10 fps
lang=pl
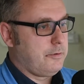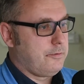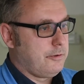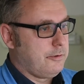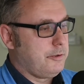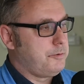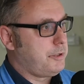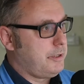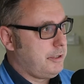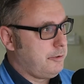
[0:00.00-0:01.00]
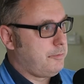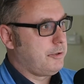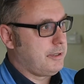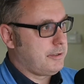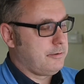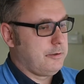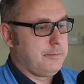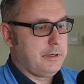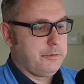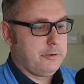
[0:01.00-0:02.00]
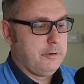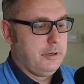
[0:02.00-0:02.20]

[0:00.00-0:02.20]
powołują się na nią, pokazują nam ją.